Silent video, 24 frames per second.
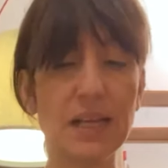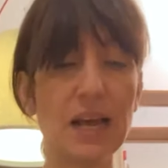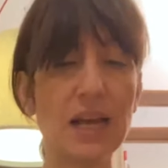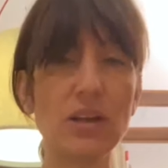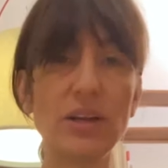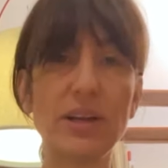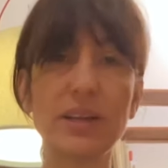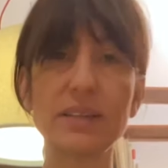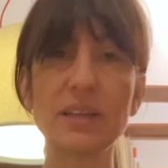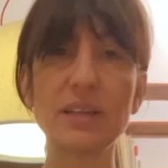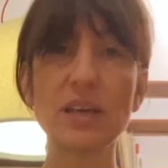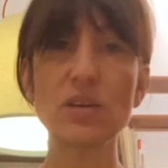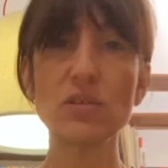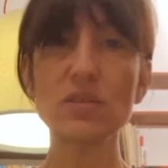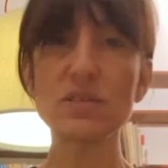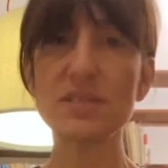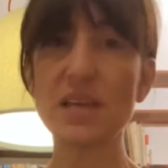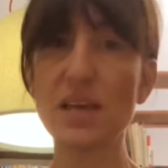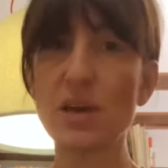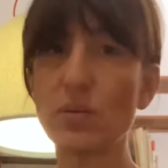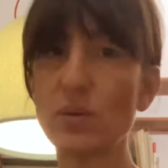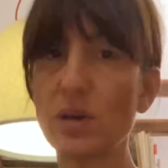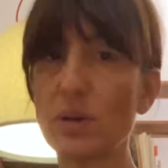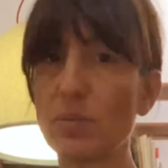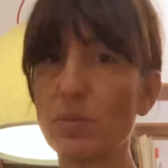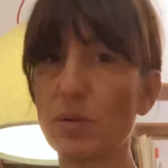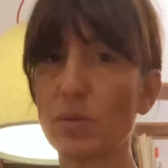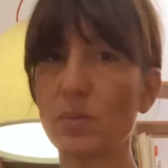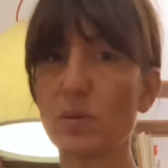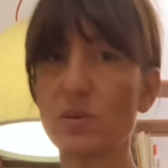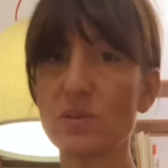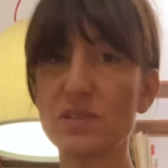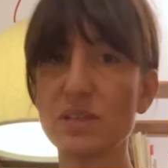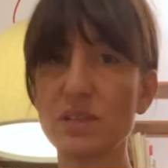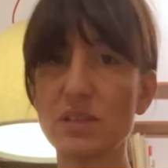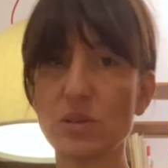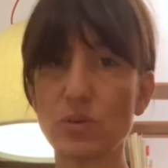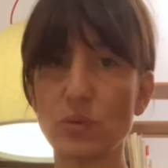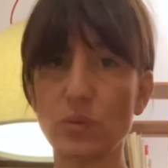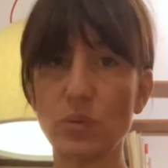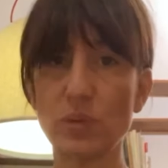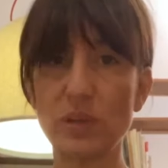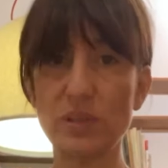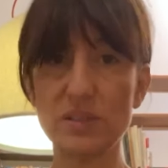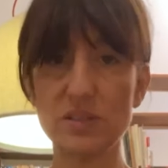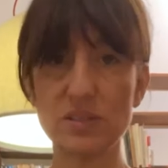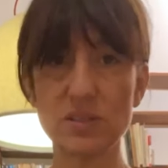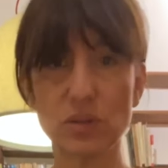Allora, che cos'è una proposta di
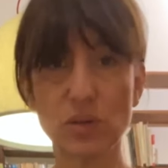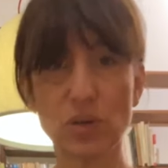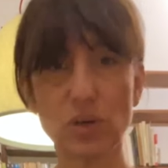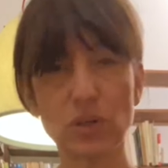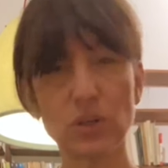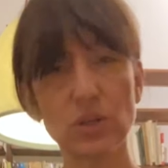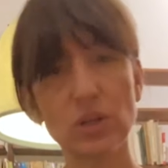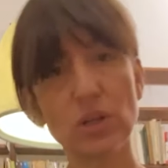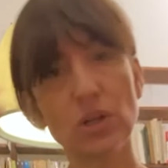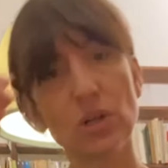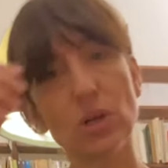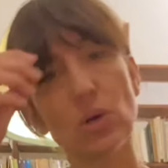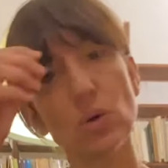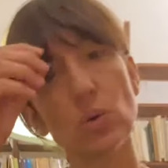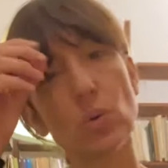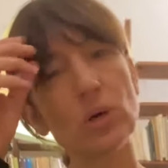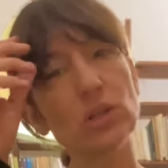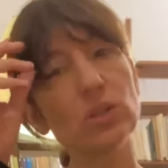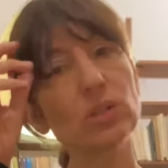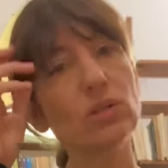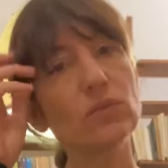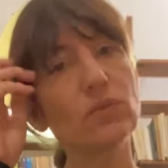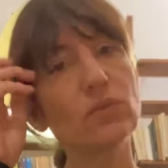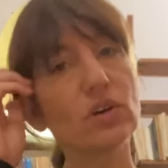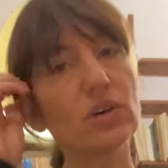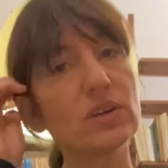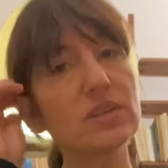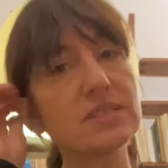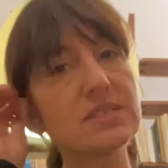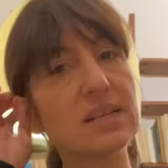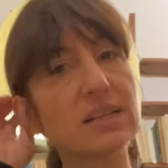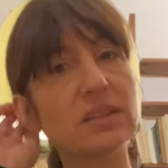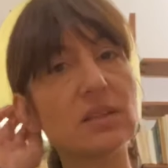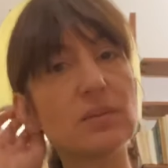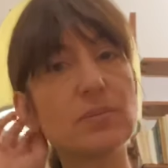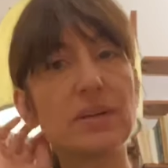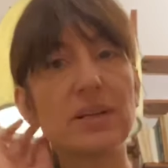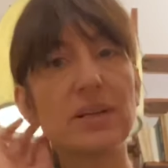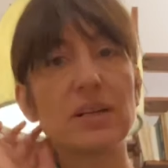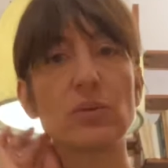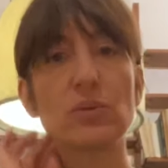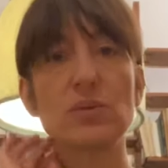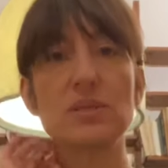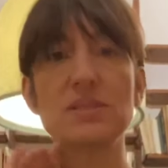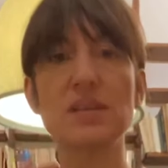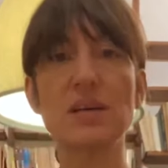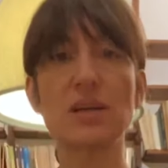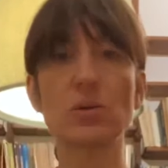acquisto? Quando voi state per
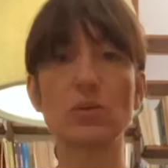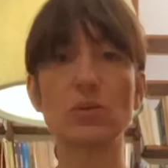acquistare